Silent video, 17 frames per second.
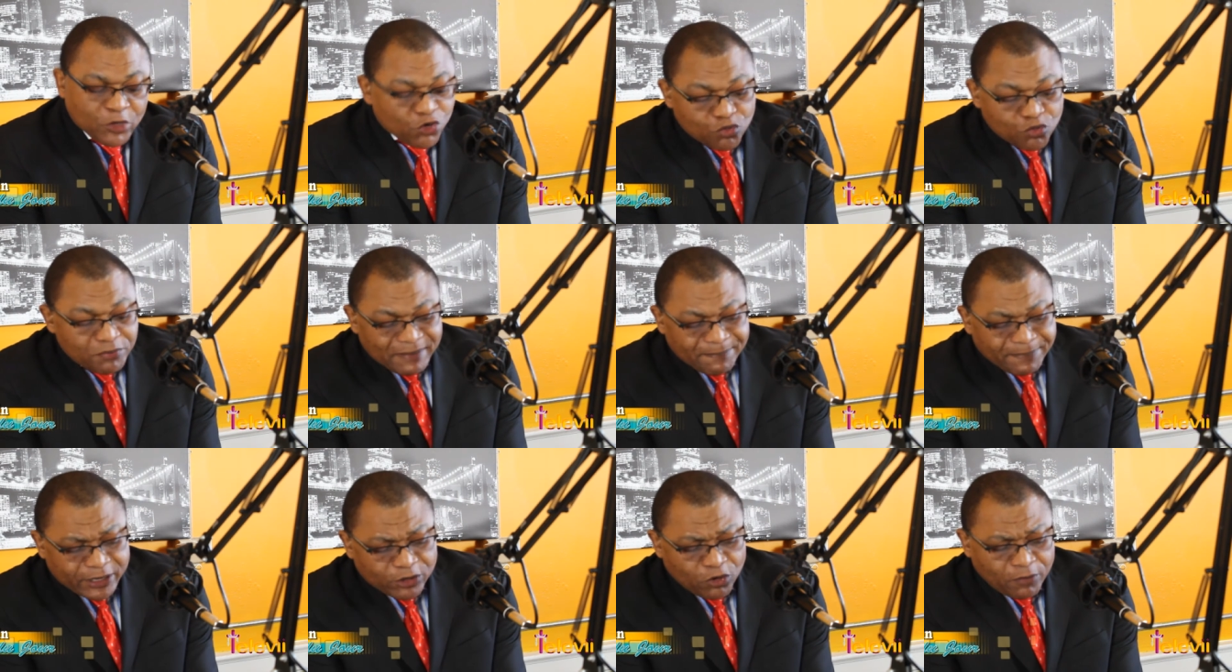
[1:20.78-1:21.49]
Ne nous
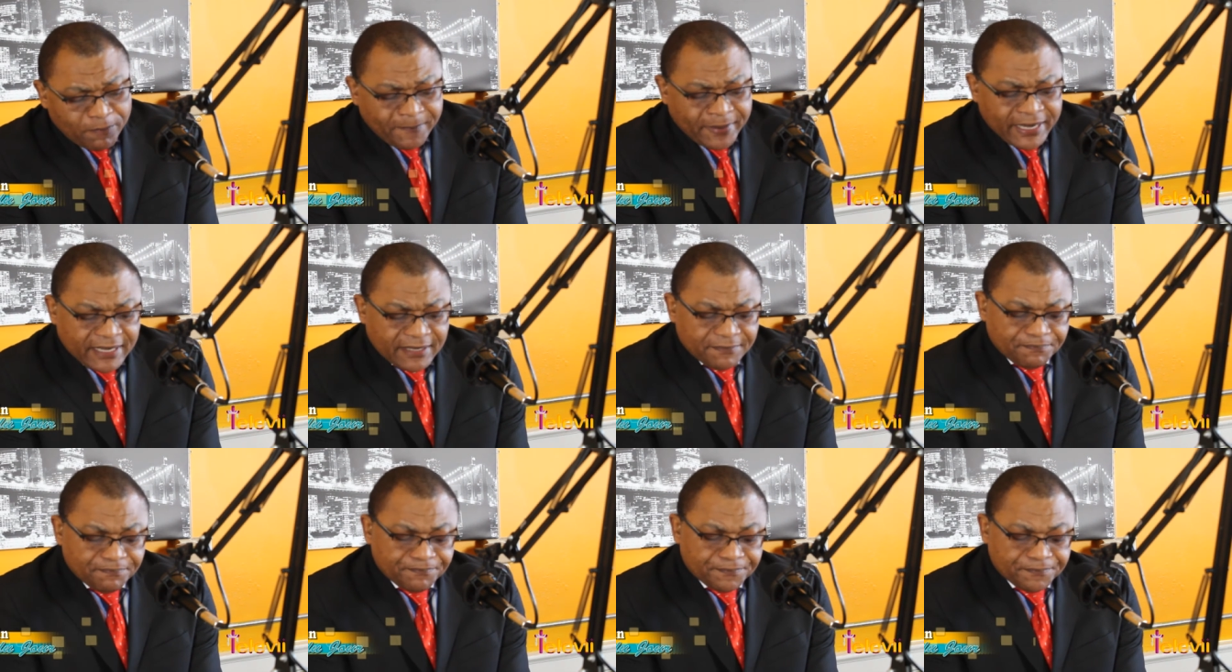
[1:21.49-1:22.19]
méprenons
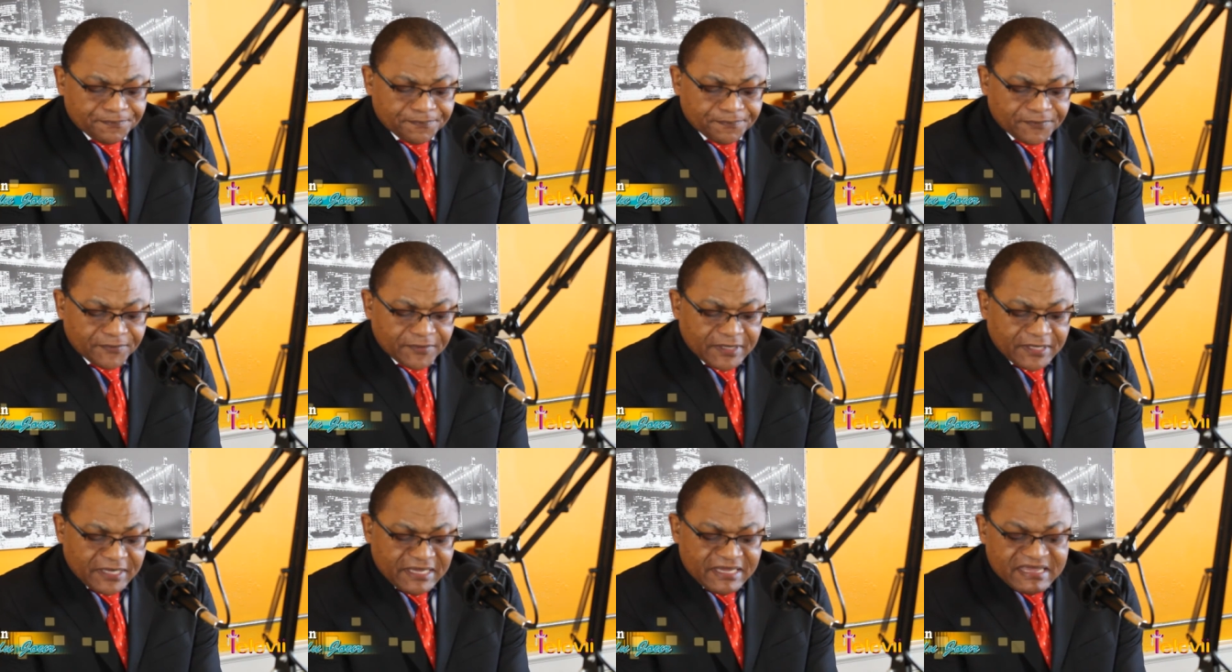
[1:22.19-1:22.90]
pas.
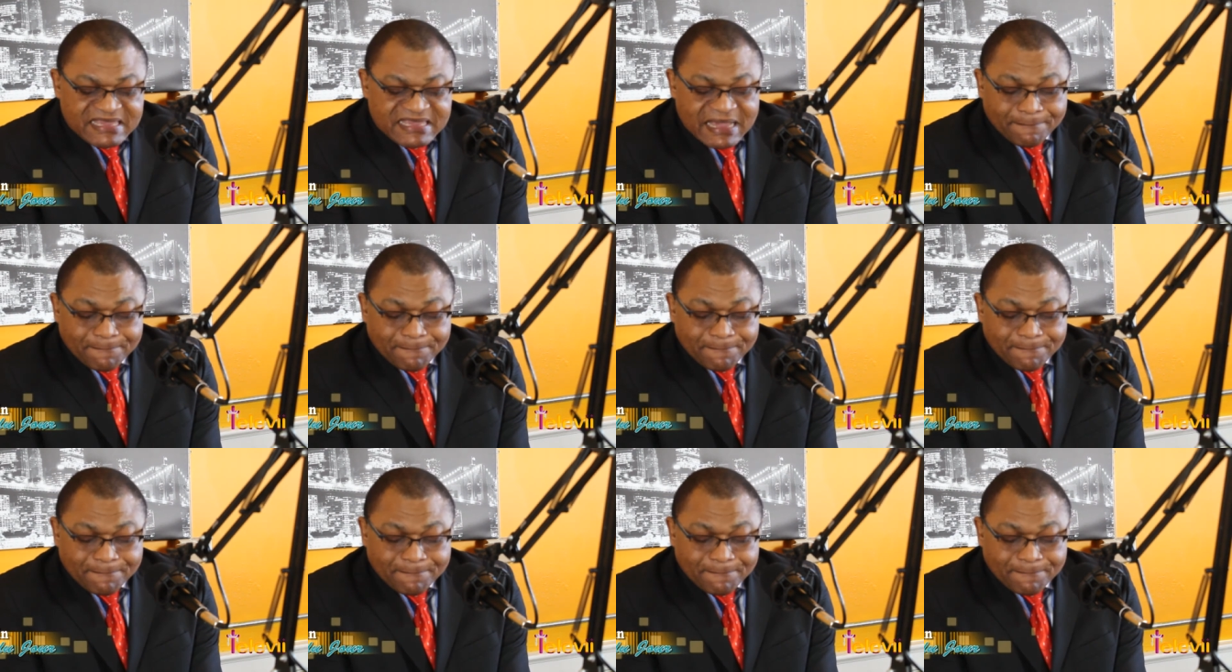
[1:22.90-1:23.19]
Il